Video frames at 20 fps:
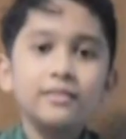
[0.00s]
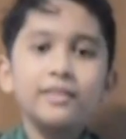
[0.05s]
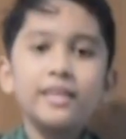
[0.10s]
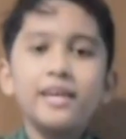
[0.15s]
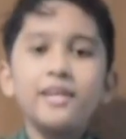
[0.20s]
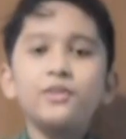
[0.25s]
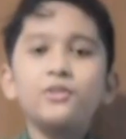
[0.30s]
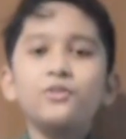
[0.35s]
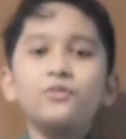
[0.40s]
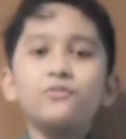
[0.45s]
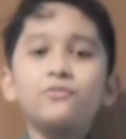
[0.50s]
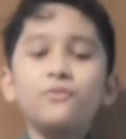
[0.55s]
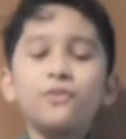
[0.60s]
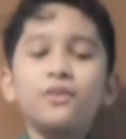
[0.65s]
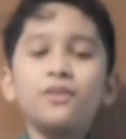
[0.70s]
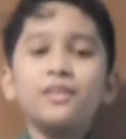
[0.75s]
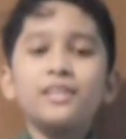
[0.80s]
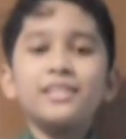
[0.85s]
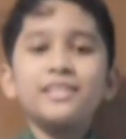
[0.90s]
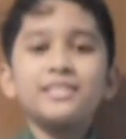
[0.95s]
Thank you
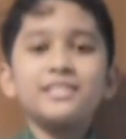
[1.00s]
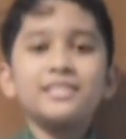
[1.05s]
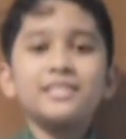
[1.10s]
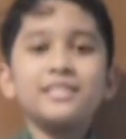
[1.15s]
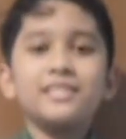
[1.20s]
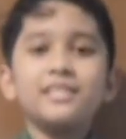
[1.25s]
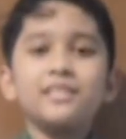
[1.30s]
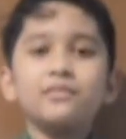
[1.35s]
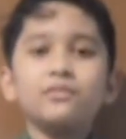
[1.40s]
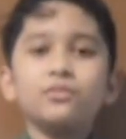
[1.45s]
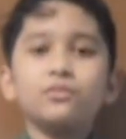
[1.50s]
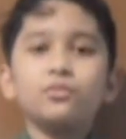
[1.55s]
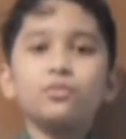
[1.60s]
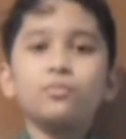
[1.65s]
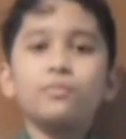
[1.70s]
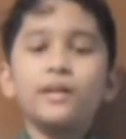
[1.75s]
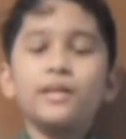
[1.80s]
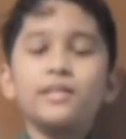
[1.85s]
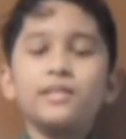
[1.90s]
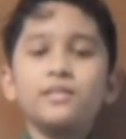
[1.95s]
for listening
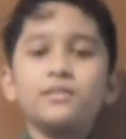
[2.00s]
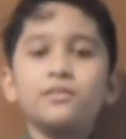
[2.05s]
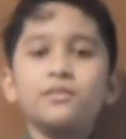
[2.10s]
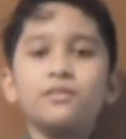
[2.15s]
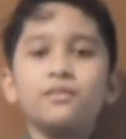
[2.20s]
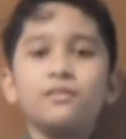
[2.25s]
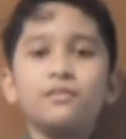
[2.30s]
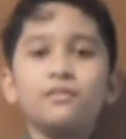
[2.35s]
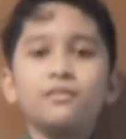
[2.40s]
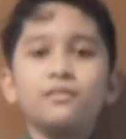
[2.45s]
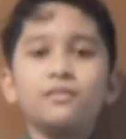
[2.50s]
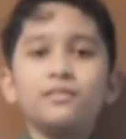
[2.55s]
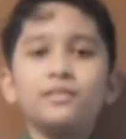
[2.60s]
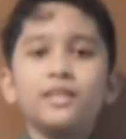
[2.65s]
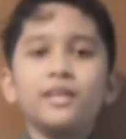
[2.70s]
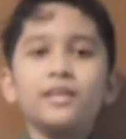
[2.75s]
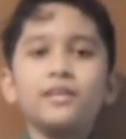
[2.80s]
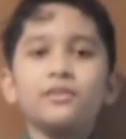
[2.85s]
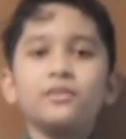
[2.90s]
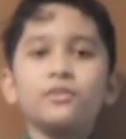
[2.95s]
to my song.
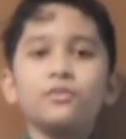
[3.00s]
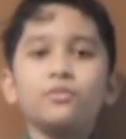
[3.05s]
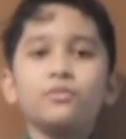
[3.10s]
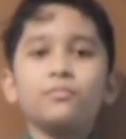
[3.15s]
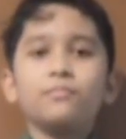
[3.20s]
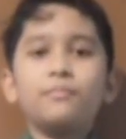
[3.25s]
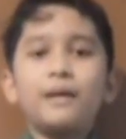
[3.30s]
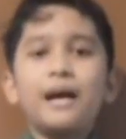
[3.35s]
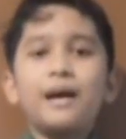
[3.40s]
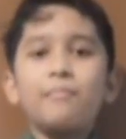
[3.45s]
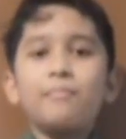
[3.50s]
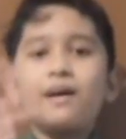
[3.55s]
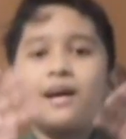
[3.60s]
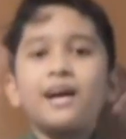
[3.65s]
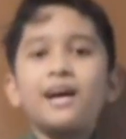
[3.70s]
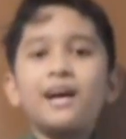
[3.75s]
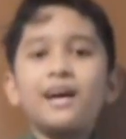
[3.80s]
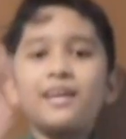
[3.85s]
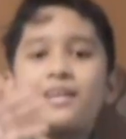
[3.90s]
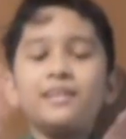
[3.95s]
Thank you.
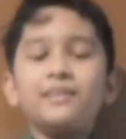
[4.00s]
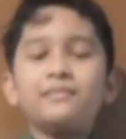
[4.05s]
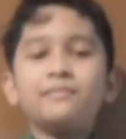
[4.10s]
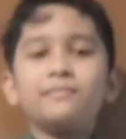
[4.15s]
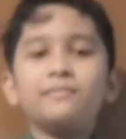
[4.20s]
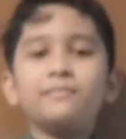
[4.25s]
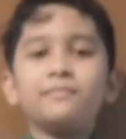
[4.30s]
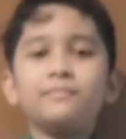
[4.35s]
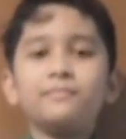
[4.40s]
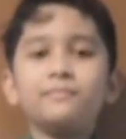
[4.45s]
Bye-bye!